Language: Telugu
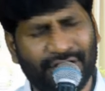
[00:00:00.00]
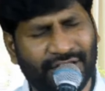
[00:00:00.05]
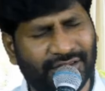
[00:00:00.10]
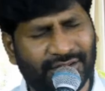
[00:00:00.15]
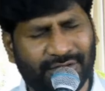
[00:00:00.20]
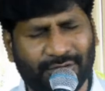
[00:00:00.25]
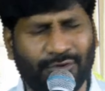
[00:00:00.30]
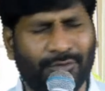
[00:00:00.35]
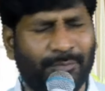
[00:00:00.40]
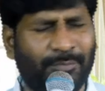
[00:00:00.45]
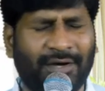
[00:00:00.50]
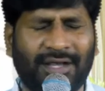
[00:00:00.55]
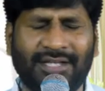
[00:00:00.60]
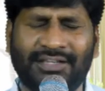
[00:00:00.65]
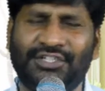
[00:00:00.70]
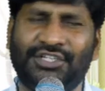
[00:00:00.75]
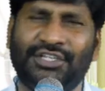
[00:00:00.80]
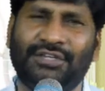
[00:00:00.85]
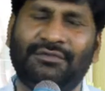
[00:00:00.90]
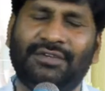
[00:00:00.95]
ఎంత గొప్ప
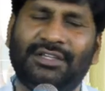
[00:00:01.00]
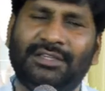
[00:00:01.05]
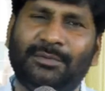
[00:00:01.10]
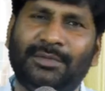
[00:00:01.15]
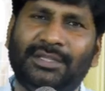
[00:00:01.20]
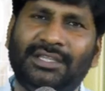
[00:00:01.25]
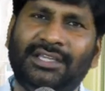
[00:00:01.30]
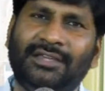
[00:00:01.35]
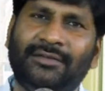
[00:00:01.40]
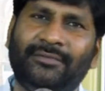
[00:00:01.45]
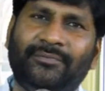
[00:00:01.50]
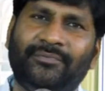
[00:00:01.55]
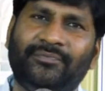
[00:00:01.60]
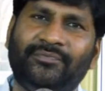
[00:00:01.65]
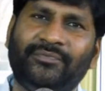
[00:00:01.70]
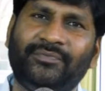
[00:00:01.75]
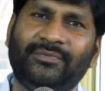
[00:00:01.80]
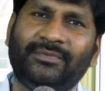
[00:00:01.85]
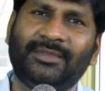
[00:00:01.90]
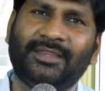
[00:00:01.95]
ఆశీర్వాదం అది
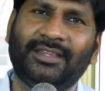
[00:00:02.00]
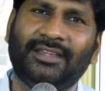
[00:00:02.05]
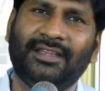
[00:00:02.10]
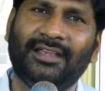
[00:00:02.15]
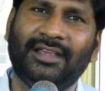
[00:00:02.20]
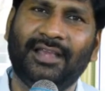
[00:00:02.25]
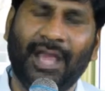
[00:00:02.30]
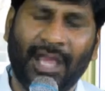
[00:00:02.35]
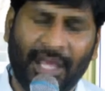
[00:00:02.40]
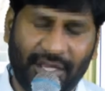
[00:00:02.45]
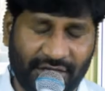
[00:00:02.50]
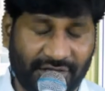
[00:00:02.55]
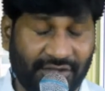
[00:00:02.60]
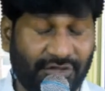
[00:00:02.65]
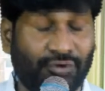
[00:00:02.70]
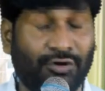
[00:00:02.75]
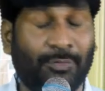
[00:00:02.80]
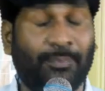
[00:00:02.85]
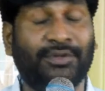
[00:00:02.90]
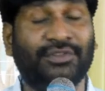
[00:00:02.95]

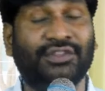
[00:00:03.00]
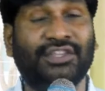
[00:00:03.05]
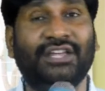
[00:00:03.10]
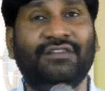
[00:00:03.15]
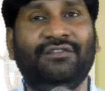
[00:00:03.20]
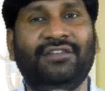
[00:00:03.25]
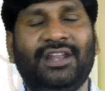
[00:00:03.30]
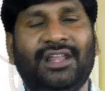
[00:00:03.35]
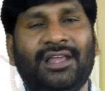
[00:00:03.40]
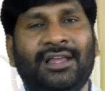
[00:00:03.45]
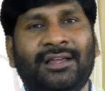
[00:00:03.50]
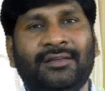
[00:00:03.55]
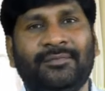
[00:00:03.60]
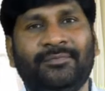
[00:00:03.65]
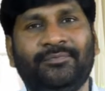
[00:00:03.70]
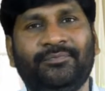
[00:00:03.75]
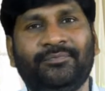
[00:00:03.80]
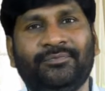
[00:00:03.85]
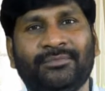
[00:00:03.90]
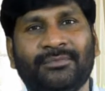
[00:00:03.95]
ఎంత గొప్ప దీవెన
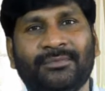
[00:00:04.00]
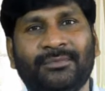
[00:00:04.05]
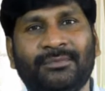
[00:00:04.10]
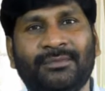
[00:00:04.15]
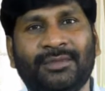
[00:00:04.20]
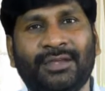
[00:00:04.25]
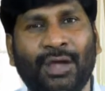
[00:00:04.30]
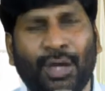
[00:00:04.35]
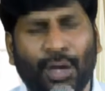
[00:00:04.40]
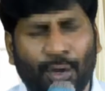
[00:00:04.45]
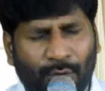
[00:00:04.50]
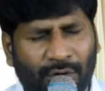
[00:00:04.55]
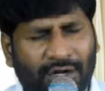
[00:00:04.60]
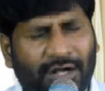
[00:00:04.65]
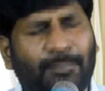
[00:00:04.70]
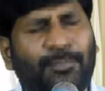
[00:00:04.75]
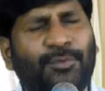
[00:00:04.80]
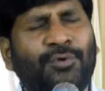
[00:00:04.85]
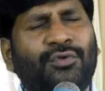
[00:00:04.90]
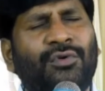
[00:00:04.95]

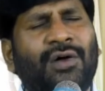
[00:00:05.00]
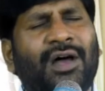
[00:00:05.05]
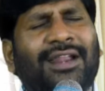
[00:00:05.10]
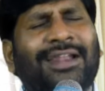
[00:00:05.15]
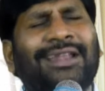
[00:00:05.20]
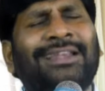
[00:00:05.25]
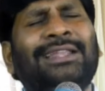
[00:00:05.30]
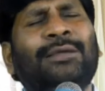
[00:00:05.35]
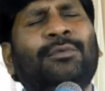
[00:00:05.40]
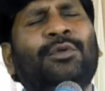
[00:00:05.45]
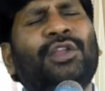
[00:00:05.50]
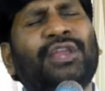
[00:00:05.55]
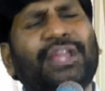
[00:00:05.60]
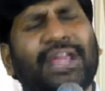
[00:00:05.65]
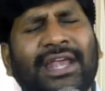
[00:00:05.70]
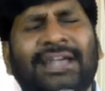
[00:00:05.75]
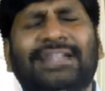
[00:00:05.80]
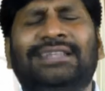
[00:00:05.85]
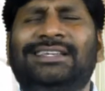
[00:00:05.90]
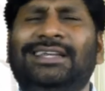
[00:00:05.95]
ఒకప్పుడు అరణ్యములు
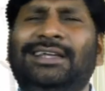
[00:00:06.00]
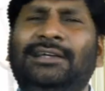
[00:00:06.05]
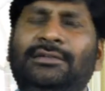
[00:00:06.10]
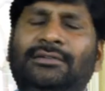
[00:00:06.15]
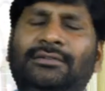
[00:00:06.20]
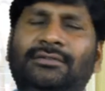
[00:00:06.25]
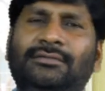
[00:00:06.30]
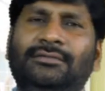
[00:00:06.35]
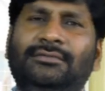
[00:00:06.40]
ఏడ్చాడు